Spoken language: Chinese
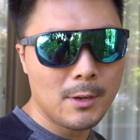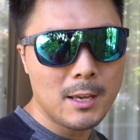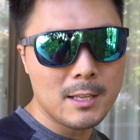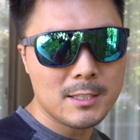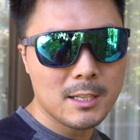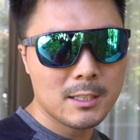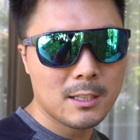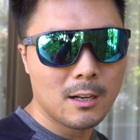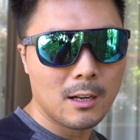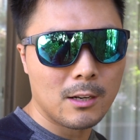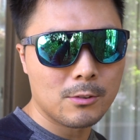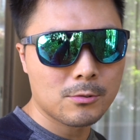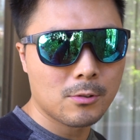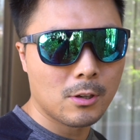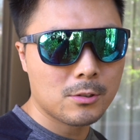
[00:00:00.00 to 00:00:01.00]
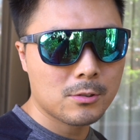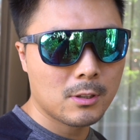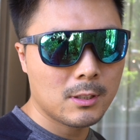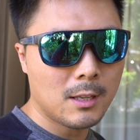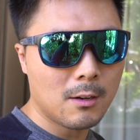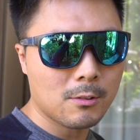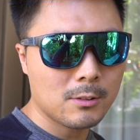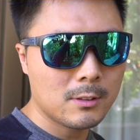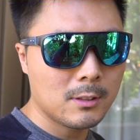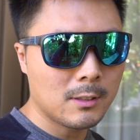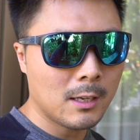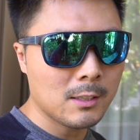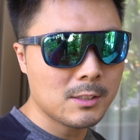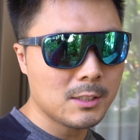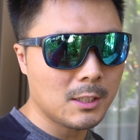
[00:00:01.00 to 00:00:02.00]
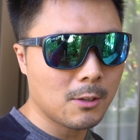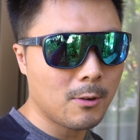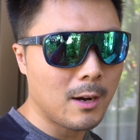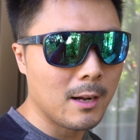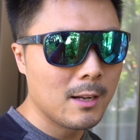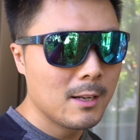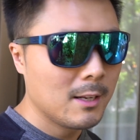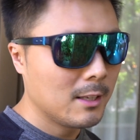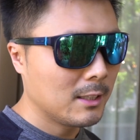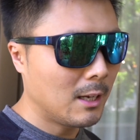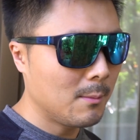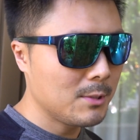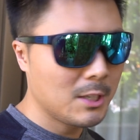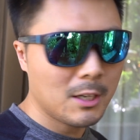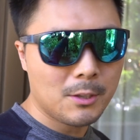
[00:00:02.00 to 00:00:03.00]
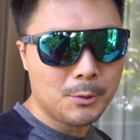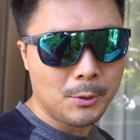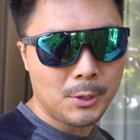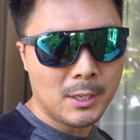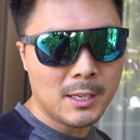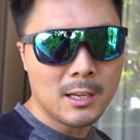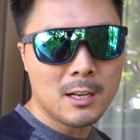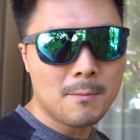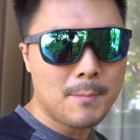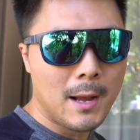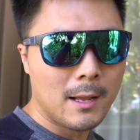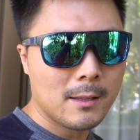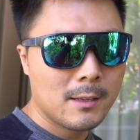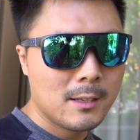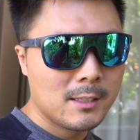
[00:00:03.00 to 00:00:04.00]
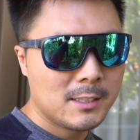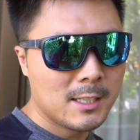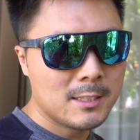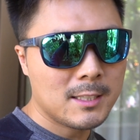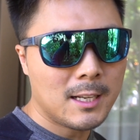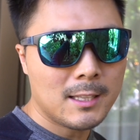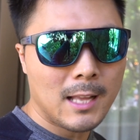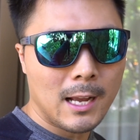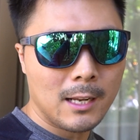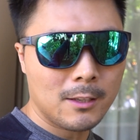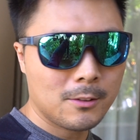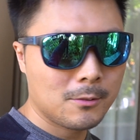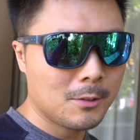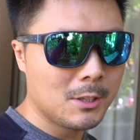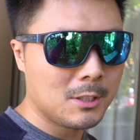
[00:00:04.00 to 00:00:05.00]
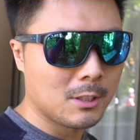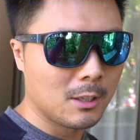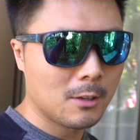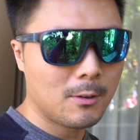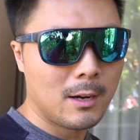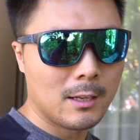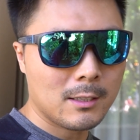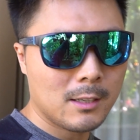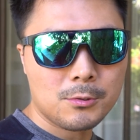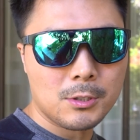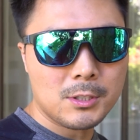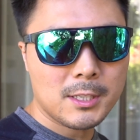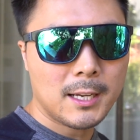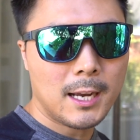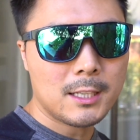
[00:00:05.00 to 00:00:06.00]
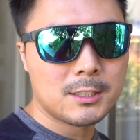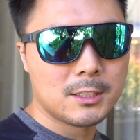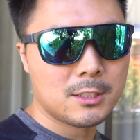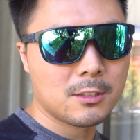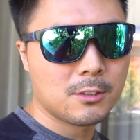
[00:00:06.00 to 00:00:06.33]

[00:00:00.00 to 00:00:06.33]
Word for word: 员也介绍了，如果说到当季的话，他们这个一样的版现在打对折的话，雪季开始的时